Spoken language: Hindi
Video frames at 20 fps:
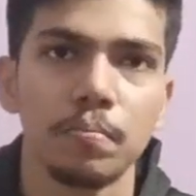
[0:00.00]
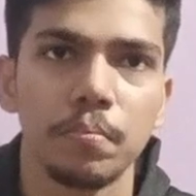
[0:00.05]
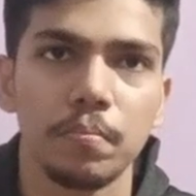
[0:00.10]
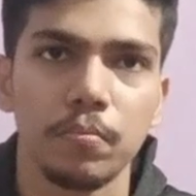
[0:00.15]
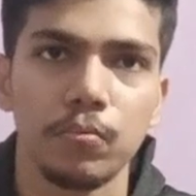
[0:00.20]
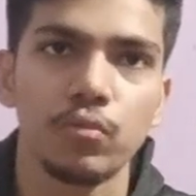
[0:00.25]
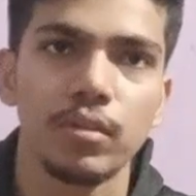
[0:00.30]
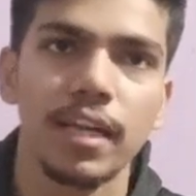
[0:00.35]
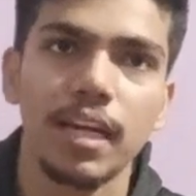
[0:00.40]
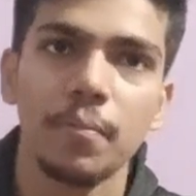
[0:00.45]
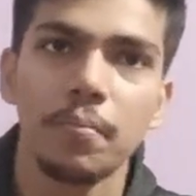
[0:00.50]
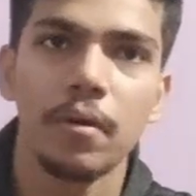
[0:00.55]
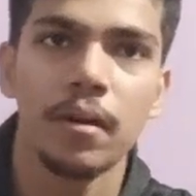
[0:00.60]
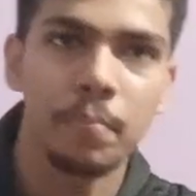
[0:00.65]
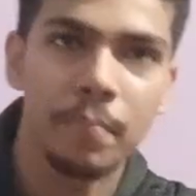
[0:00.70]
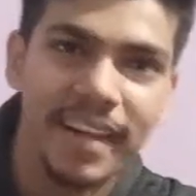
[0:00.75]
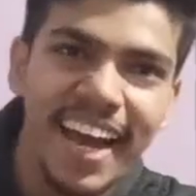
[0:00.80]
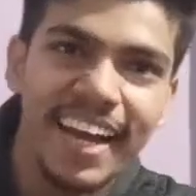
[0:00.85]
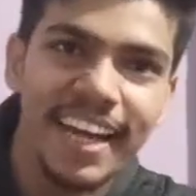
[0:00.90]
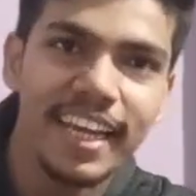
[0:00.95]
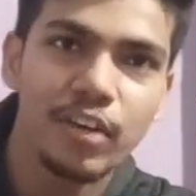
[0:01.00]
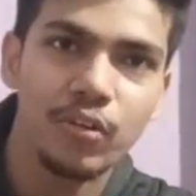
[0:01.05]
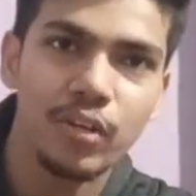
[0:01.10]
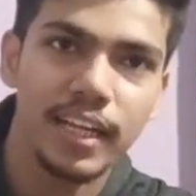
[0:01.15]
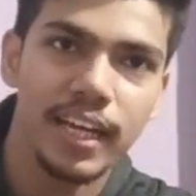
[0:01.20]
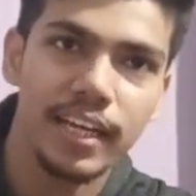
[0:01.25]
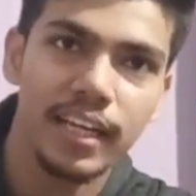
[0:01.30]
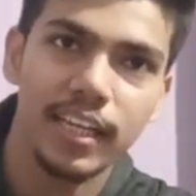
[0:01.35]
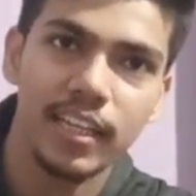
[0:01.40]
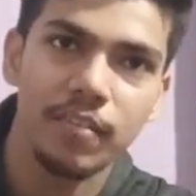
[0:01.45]
उसके लिए पढ़ाई नहीं करूँगा
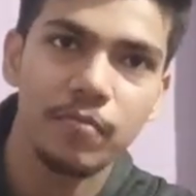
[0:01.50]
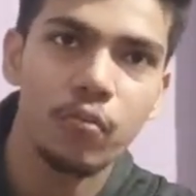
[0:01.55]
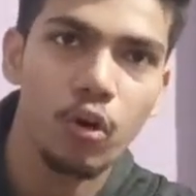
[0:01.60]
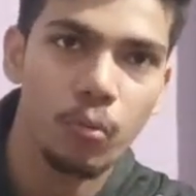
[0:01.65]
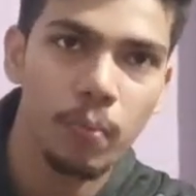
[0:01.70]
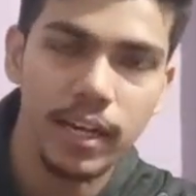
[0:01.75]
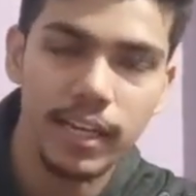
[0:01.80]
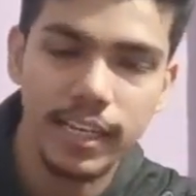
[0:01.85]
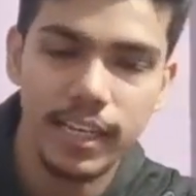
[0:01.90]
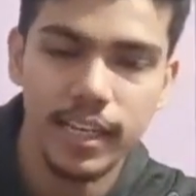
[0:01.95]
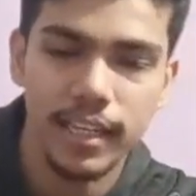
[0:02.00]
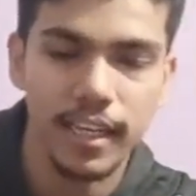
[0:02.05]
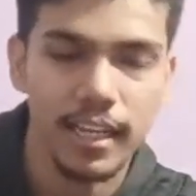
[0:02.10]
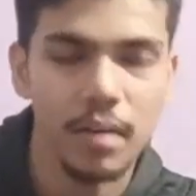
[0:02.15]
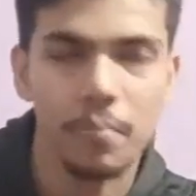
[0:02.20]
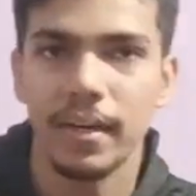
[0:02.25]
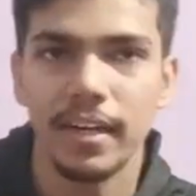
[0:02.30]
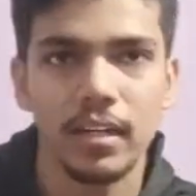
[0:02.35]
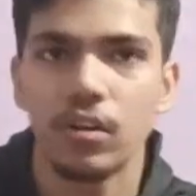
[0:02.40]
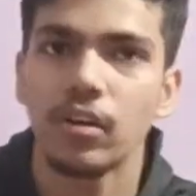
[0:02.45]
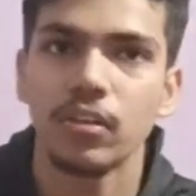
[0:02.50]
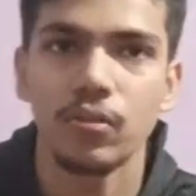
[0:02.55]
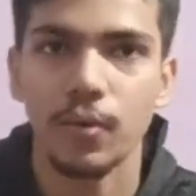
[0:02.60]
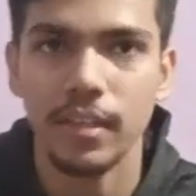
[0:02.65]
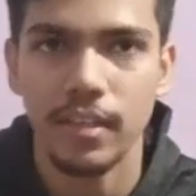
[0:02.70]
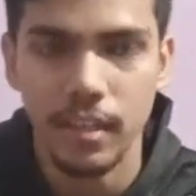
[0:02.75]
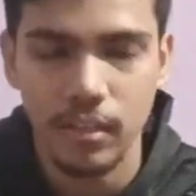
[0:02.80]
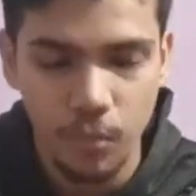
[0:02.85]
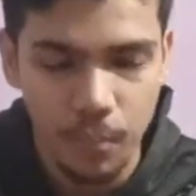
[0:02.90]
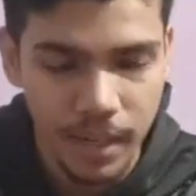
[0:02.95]
जाके ऐसे फॉर्मेलिटी के लिए जाके बैठ जाऊँगा तो
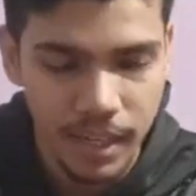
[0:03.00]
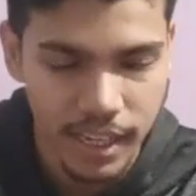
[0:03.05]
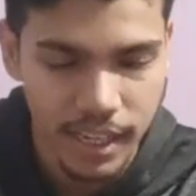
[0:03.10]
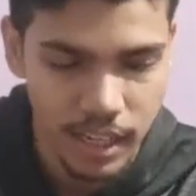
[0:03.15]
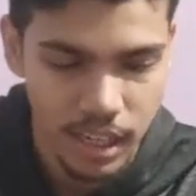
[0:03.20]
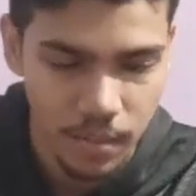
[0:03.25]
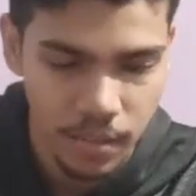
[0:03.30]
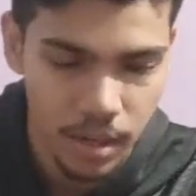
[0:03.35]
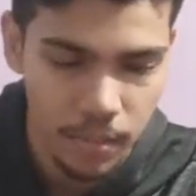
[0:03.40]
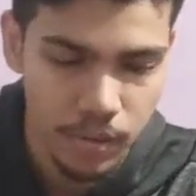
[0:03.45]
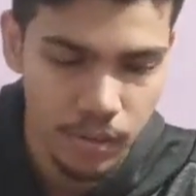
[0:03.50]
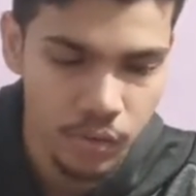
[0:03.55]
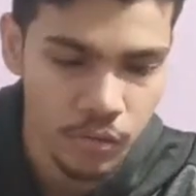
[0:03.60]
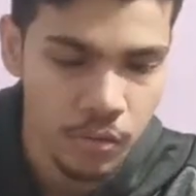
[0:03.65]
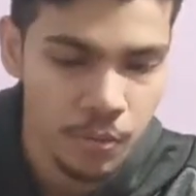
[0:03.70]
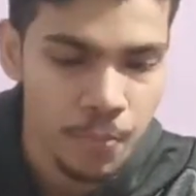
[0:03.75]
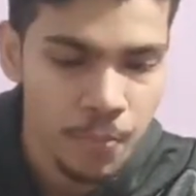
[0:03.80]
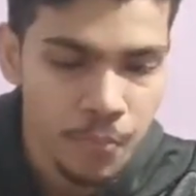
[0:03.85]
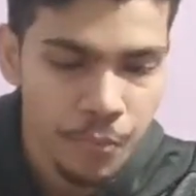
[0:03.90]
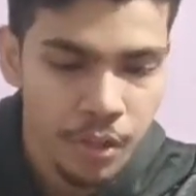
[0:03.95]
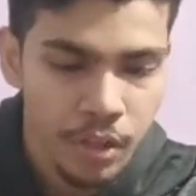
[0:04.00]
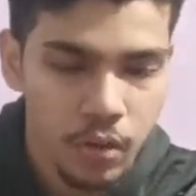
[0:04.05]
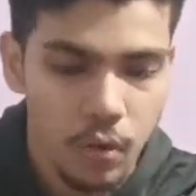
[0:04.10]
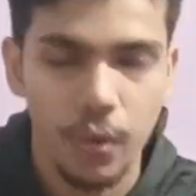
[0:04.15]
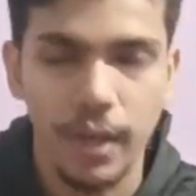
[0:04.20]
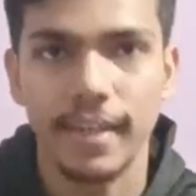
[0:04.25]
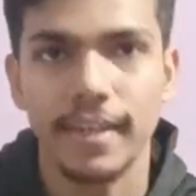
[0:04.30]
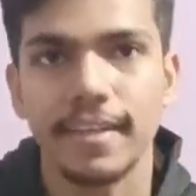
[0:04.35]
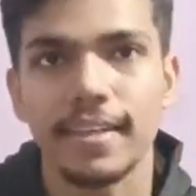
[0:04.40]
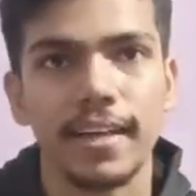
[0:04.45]
ऐसा तो मैं नहीं करने वाला बिल्कुल और
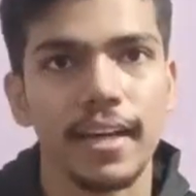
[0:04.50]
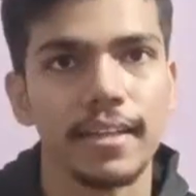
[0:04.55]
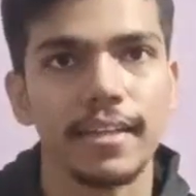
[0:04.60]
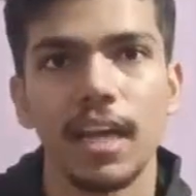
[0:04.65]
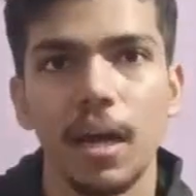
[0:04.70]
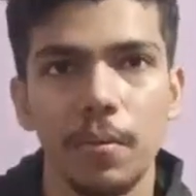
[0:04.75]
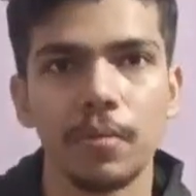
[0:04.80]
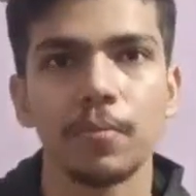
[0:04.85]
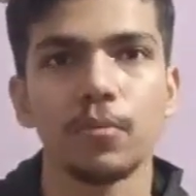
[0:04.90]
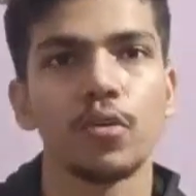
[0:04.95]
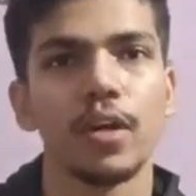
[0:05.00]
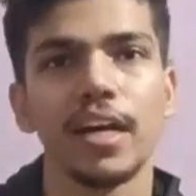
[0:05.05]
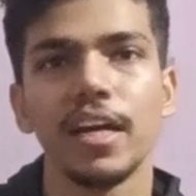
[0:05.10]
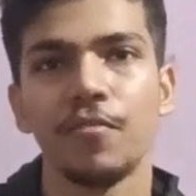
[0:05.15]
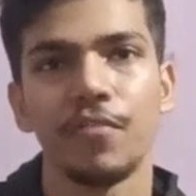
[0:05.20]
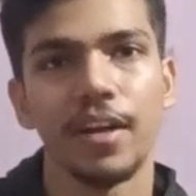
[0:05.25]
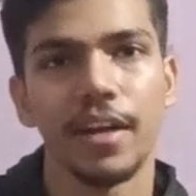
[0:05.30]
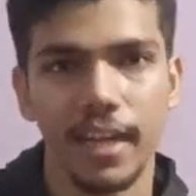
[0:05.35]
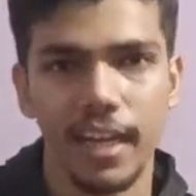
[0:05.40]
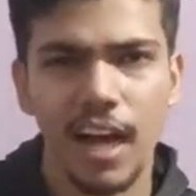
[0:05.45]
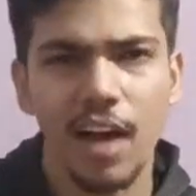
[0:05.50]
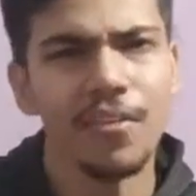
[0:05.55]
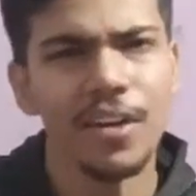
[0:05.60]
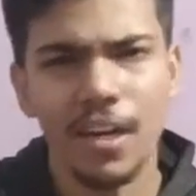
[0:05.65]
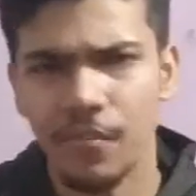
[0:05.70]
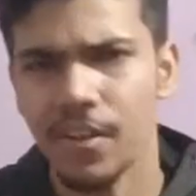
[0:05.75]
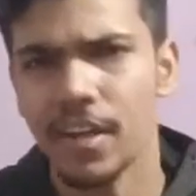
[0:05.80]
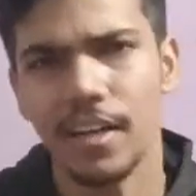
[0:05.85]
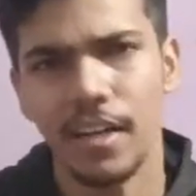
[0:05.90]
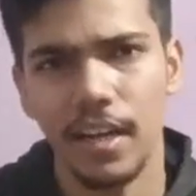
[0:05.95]
ए का सिलेबस भी थोड़ा डिफरेंट है काफ़ी
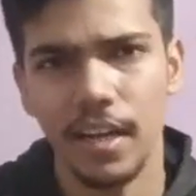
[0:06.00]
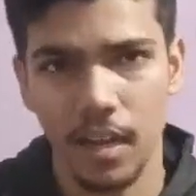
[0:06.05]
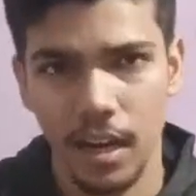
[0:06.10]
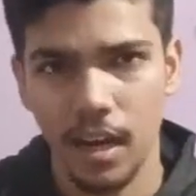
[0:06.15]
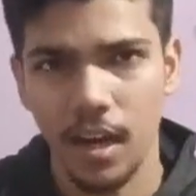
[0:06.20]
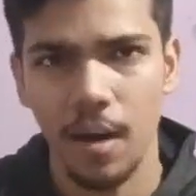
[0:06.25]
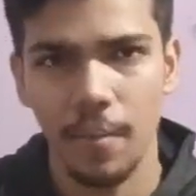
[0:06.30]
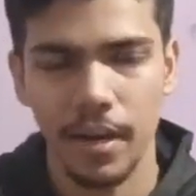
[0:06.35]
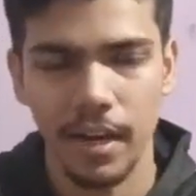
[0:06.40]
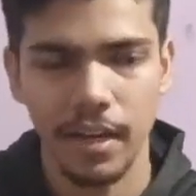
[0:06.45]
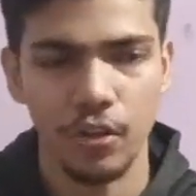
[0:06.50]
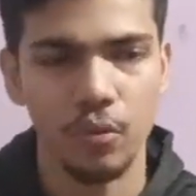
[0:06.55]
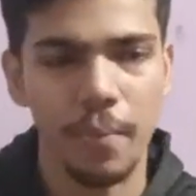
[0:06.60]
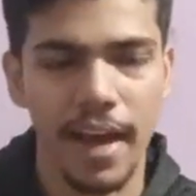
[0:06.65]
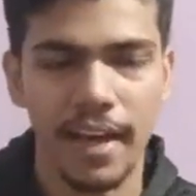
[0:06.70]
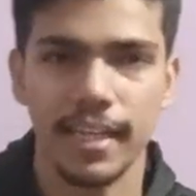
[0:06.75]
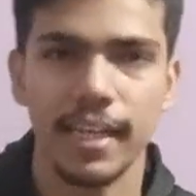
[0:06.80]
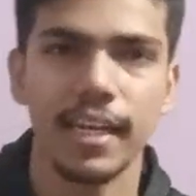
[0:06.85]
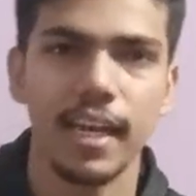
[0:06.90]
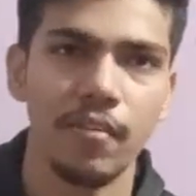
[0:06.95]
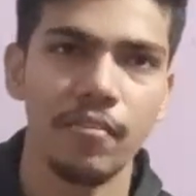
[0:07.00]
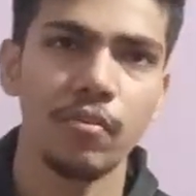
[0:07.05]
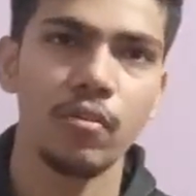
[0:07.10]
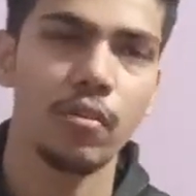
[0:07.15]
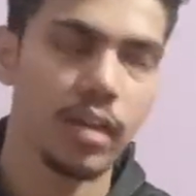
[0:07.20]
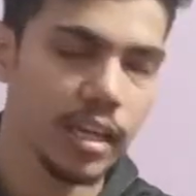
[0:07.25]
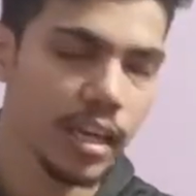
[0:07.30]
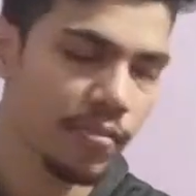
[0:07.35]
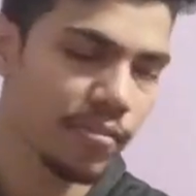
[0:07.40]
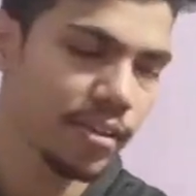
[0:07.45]
डिफरेंट है हमारे जो बैंकिंग या फिर
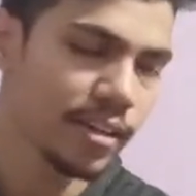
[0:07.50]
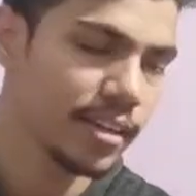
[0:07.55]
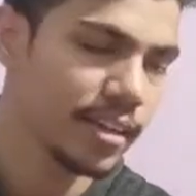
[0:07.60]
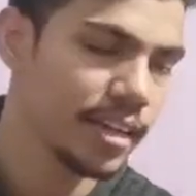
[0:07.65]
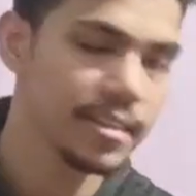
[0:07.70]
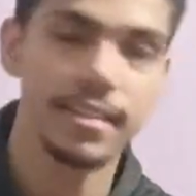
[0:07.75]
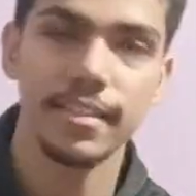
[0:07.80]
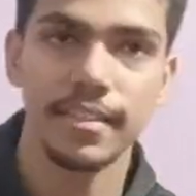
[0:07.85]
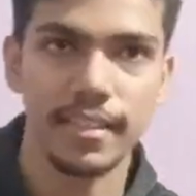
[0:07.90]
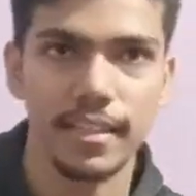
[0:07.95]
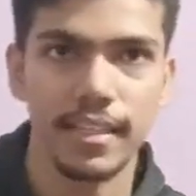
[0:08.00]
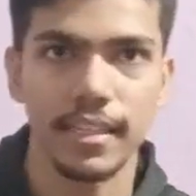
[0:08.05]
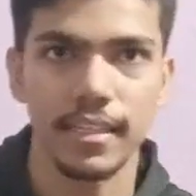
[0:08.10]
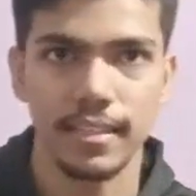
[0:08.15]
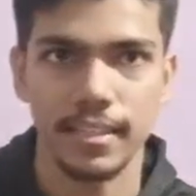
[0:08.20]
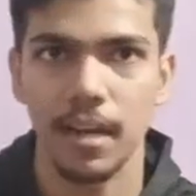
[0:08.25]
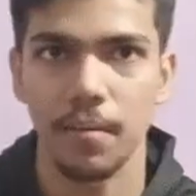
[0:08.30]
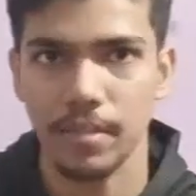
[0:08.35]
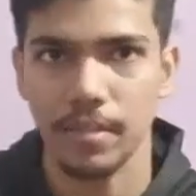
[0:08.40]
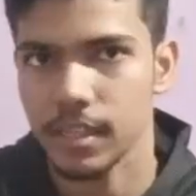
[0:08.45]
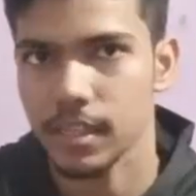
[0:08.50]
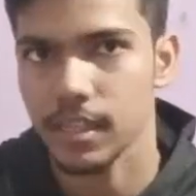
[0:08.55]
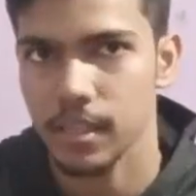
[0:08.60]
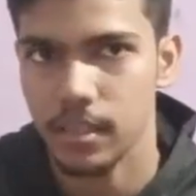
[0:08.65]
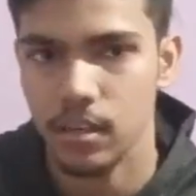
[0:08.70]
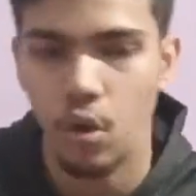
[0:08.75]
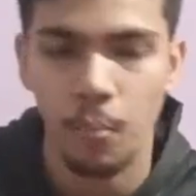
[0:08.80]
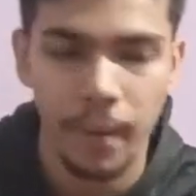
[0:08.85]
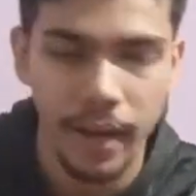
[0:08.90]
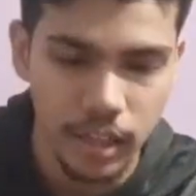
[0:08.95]
या फिर एस की सिलेबस से
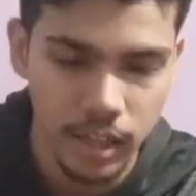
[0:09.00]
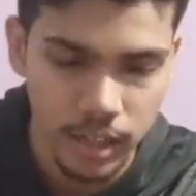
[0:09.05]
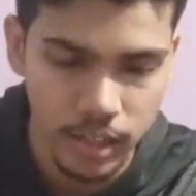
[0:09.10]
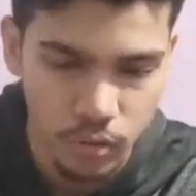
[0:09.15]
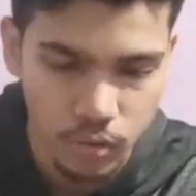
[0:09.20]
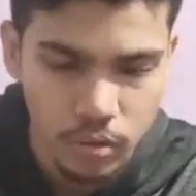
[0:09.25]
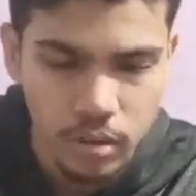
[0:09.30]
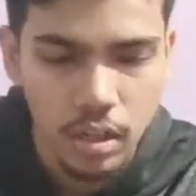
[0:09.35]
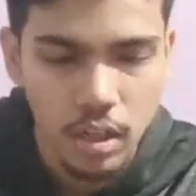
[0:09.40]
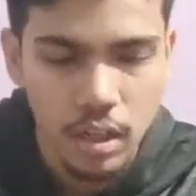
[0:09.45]
कंपेयर करें तो